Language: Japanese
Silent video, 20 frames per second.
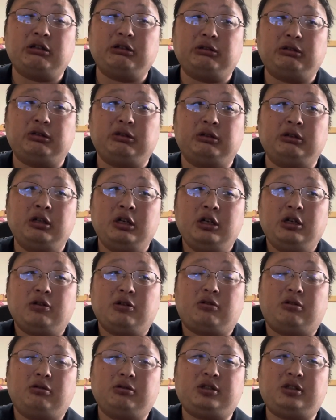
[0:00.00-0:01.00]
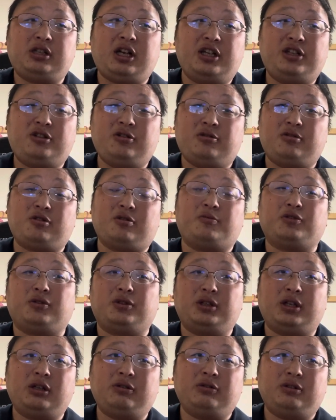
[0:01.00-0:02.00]
の、交通つ剤中も
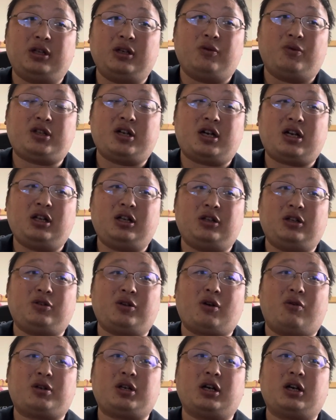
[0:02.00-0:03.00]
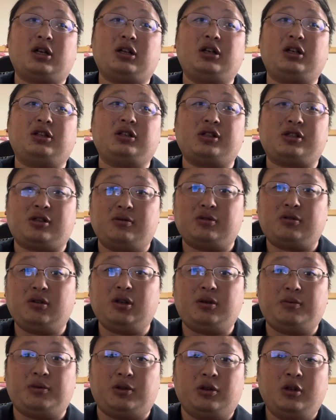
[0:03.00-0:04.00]
飲んでるんで、起き上がれない時は起き上がれないんですけど、そ
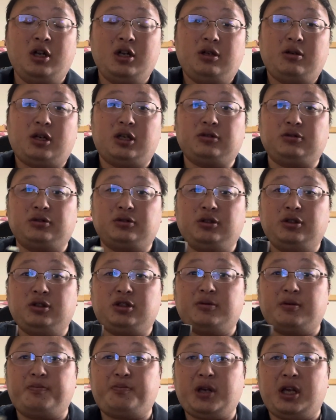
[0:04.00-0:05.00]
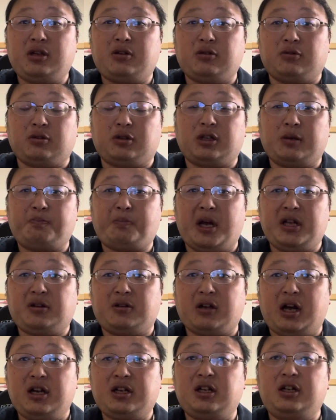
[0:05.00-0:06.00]
れでも、あの、YouTube ピエット撮ってパッ
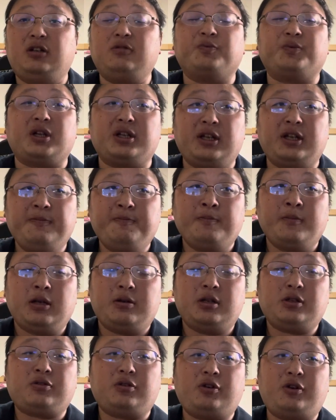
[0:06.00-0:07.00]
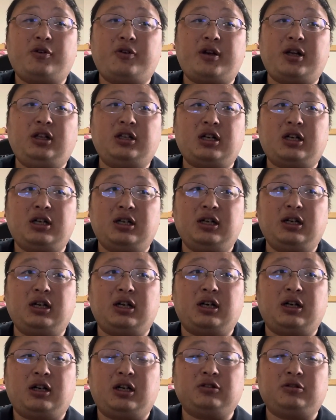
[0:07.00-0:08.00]
と上げれるんでね。それをやりなが
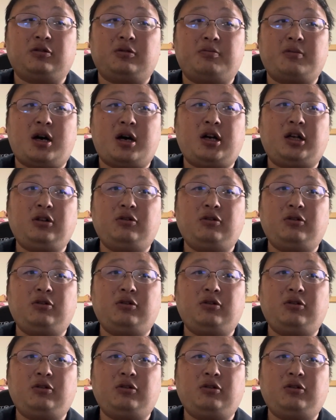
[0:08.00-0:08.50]
ら、あの、周り